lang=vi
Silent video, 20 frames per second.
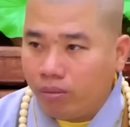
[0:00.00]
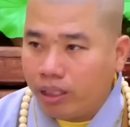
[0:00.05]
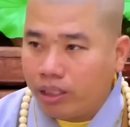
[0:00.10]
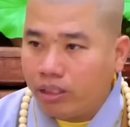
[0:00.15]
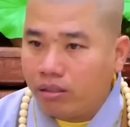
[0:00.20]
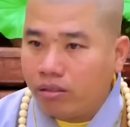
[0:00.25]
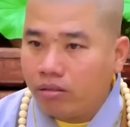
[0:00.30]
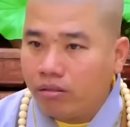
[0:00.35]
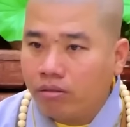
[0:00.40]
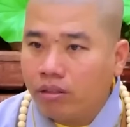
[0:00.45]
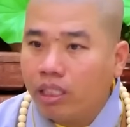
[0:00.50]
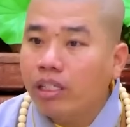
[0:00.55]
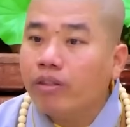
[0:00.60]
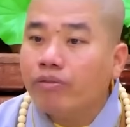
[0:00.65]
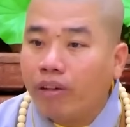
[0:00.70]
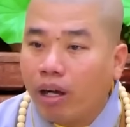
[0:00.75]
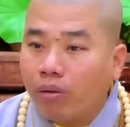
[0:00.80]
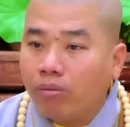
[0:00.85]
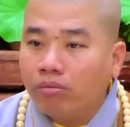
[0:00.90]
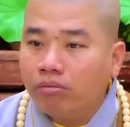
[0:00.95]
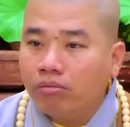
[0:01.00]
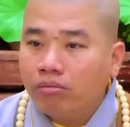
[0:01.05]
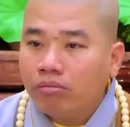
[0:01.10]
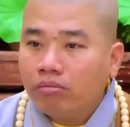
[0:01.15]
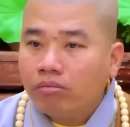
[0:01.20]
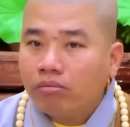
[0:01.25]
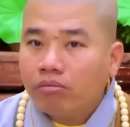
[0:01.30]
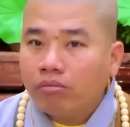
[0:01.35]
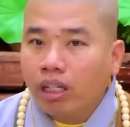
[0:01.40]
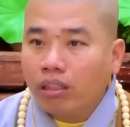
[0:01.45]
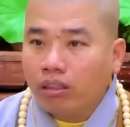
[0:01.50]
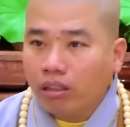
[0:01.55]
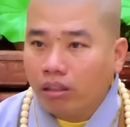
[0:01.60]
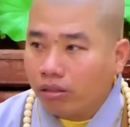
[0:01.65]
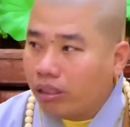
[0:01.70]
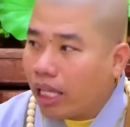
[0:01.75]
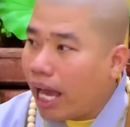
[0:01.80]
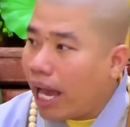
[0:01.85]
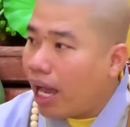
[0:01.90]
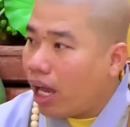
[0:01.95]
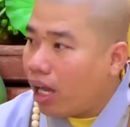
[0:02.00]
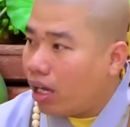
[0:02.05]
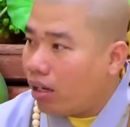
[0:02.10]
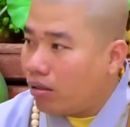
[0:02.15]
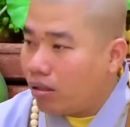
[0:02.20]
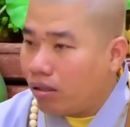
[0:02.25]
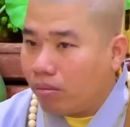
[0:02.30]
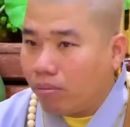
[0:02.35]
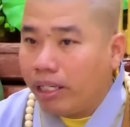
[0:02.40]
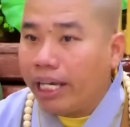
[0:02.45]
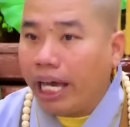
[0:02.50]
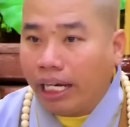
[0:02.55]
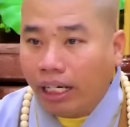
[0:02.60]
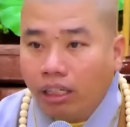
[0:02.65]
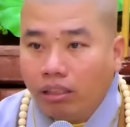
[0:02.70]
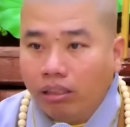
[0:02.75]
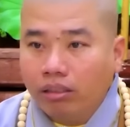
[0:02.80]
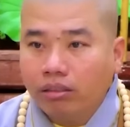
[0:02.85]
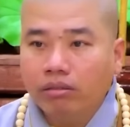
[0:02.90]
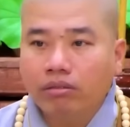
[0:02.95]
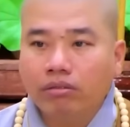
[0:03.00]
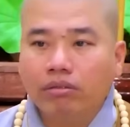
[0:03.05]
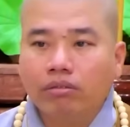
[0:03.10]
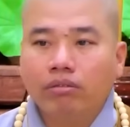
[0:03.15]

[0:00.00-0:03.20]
mà tiên phong, nên người ta bị ảnh hưởng.